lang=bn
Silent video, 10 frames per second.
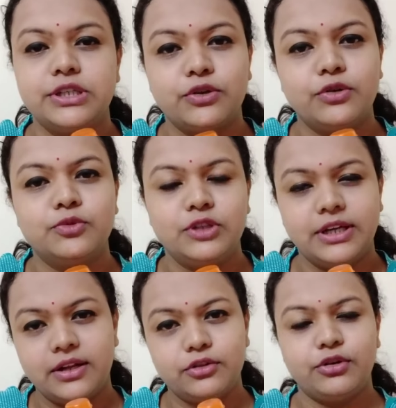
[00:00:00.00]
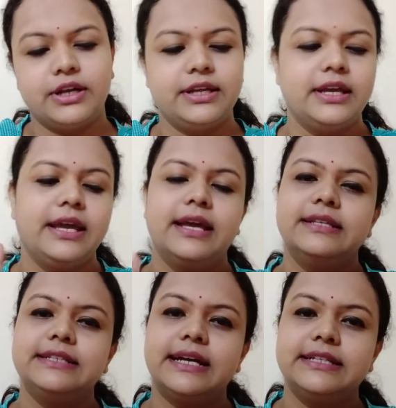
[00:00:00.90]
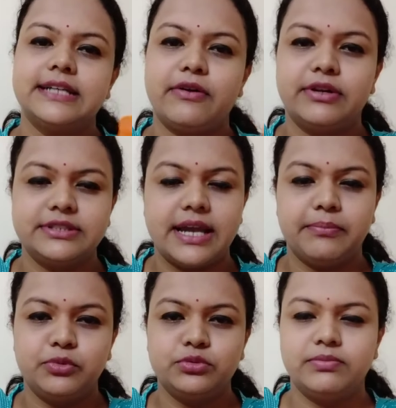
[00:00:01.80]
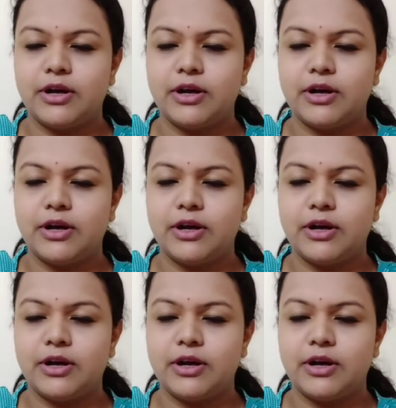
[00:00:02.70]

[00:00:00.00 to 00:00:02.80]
যে কোনো মুদিখানার দোকানে যেখানে শ্যাম্পু